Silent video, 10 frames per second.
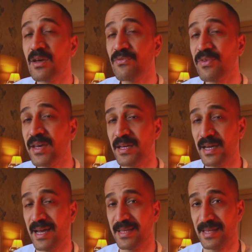
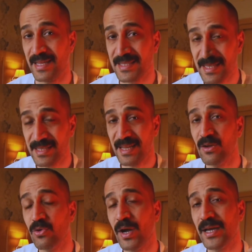فعزيت على
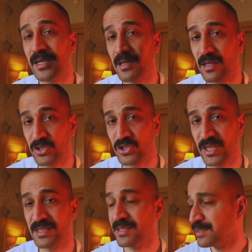روحك
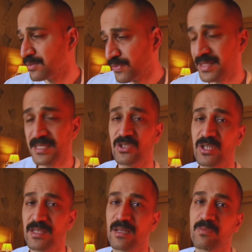الشده تدفع ست
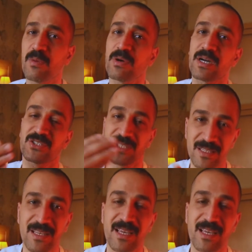شدات ما بقى شيء